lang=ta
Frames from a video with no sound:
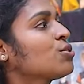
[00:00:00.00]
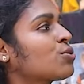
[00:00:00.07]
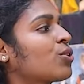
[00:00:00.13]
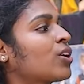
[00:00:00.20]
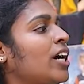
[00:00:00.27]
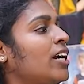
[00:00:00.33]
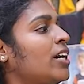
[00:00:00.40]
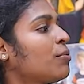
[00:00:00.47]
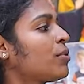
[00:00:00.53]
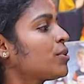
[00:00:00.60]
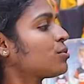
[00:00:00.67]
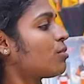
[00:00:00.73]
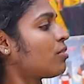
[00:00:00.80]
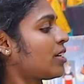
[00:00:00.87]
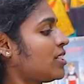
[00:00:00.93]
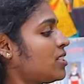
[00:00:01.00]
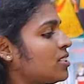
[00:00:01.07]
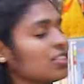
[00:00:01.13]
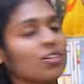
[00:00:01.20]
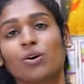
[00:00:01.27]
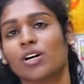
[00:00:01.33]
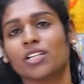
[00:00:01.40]
ஸோ கண்டிப்பாக சொல்கிறேன்
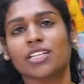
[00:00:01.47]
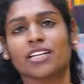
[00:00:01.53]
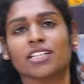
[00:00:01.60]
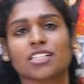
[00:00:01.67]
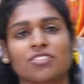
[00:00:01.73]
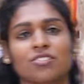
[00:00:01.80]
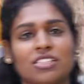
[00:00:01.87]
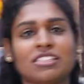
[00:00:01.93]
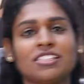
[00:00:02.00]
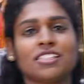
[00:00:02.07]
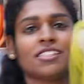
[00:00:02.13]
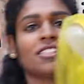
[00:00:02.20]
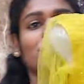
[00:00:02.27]
சின்ன குழந்தைகளுக்கு வந்து